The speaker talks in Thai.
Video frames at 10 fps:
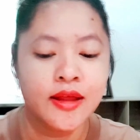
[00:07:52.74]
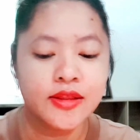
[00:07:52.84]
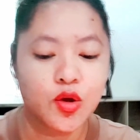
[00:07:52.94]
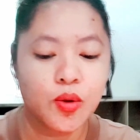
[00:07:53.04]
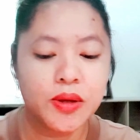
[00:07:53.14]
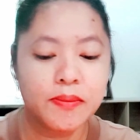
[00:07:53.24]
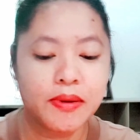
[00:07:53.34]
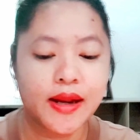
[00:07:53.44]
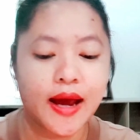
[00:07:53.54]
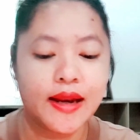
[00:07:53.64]
แต่ก็มีปัญ
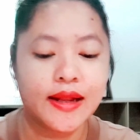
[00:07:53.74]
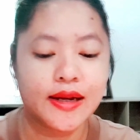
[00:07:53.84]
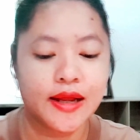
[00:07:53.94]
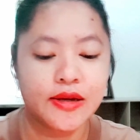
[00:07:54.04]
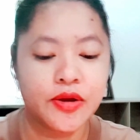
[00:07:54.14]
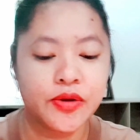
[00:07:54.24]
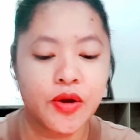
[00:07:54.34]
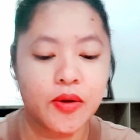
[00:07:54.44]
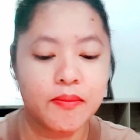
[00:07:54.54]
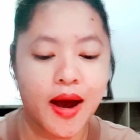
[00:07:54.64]
หาเล็กๆน้อ
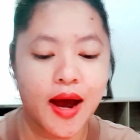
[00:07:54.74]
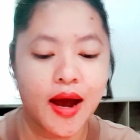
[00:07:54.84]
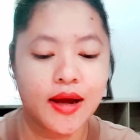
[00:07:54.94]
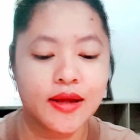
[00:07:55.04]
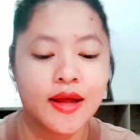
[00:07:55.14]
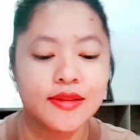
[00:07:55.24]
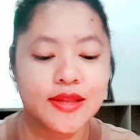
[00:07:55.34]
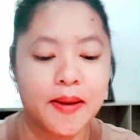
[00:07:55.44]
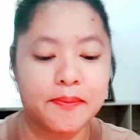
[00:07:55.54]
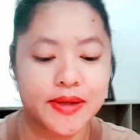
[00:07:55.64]
ยๆบ้าง ตา
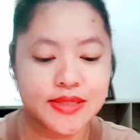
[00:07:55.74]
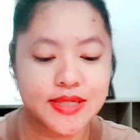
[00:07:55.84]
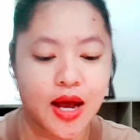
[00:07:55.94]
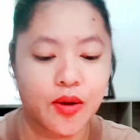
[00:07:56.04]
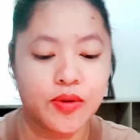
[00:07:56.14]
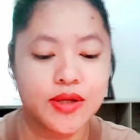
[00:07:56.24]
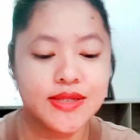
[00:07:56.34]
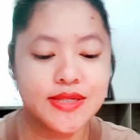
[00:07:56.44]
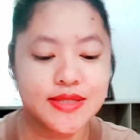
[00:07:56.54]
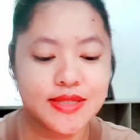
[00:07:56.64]
มประสาคนที่
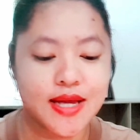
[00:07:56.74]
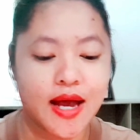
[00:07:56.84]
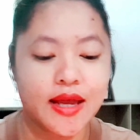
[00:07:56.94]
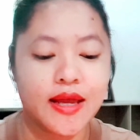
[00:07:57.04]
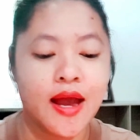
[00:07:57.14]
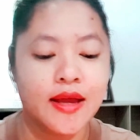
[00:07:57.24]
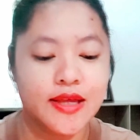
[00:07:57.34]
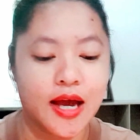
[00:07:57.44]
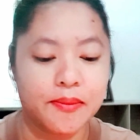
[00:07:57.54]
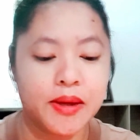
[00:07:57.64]
จิตใจ
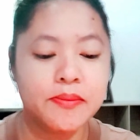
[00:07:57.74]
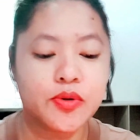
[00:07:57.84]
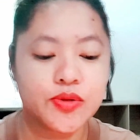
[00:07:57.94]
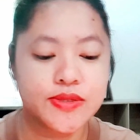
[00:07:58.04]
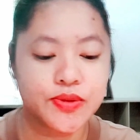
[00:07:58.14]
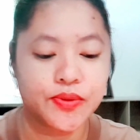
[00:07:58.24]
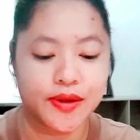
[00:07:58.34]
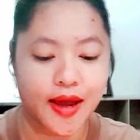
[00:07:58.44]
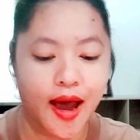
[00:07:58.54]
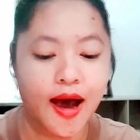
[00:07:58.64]
ยังไม่บริสุทธิ์
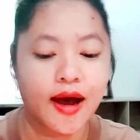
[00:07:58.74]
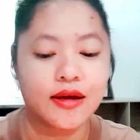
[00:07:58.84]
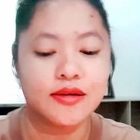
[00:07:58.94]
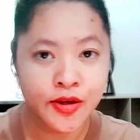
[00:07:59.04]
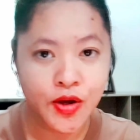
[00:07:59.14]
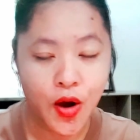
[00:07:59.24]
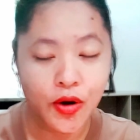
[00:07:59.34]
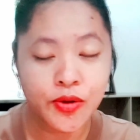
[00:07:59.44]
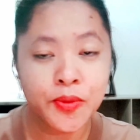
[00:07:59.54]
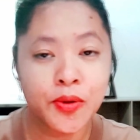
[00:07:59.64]
ค่ะ ขออ
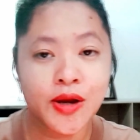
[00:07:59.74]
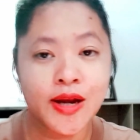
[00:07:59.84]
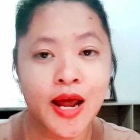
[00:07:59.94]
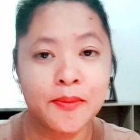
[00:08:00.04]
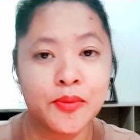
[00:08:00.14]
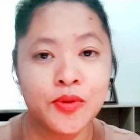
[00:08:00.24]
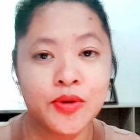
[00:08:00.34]
นุโมทนาบุญ